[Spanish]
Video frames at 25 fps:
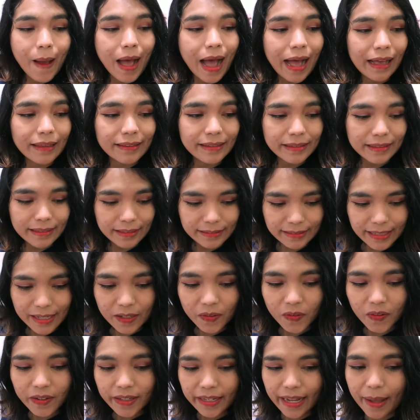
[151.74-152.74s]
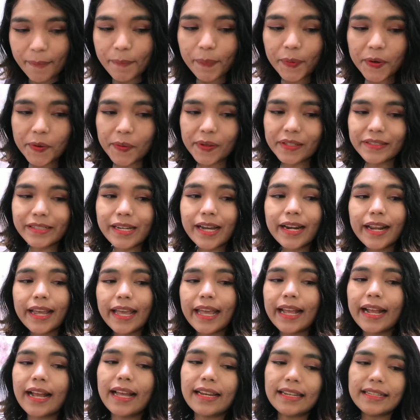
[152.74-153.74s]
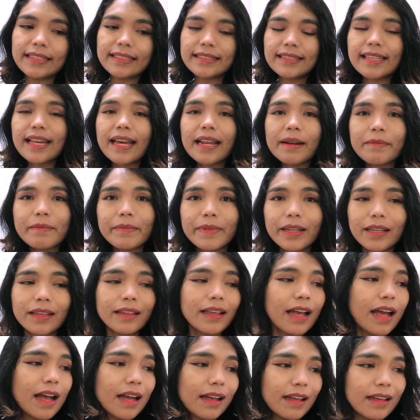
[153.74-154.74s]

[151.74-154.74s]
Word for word: Así que tengo que aprovechar en alistarme